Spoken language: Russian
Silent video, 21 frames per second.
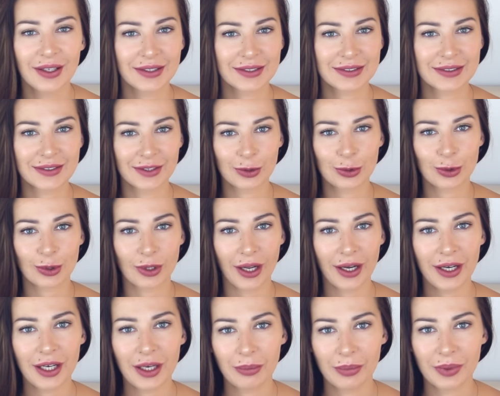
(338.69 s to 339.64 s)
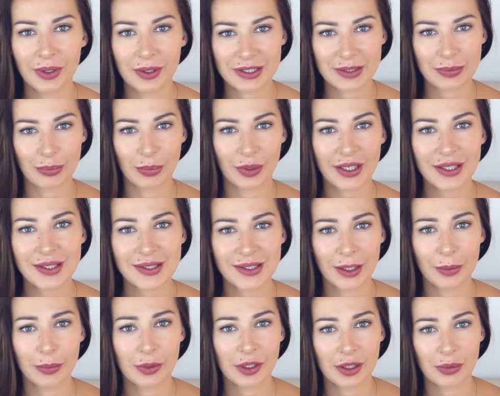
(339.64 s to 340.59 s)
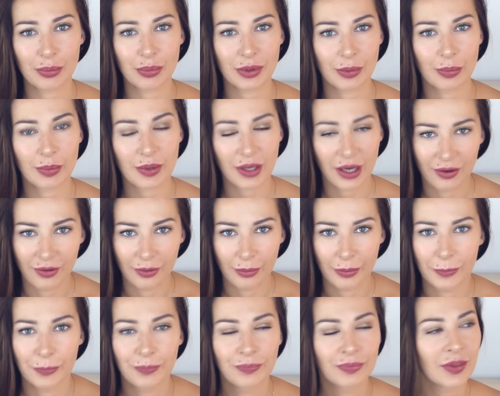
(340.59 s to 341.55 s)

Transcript: с натуральными специями и приправами.